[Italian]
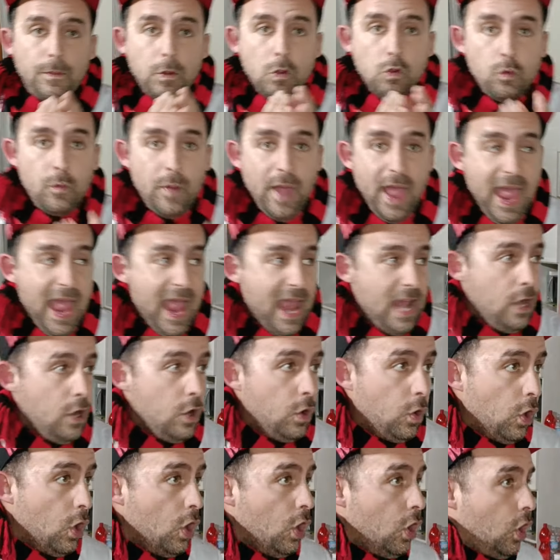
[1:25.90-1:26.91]
più
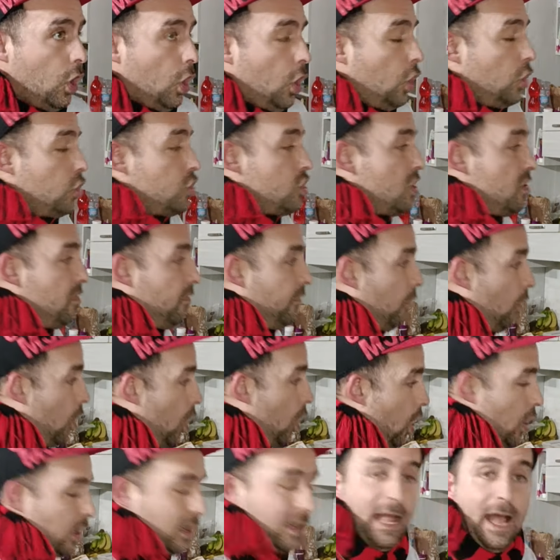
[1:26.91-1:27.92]
bello ogni
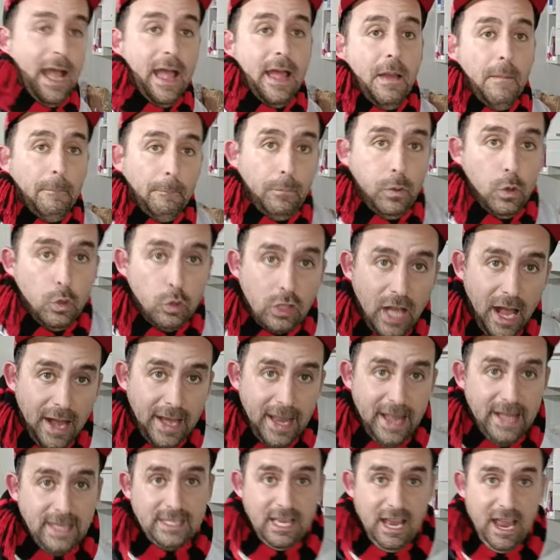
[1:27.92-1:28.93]
volta butta
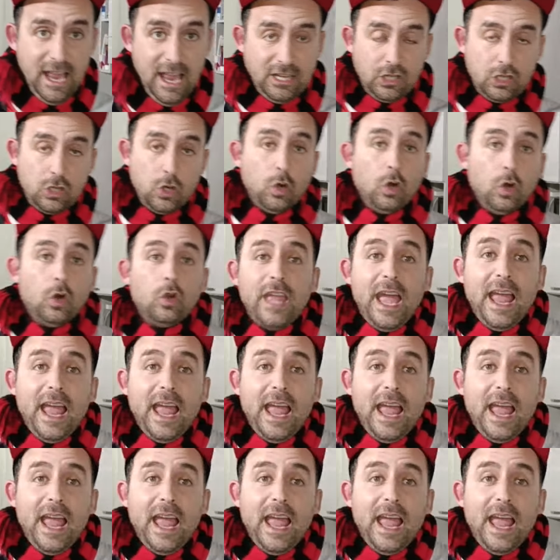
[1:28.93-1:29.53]
nel sesso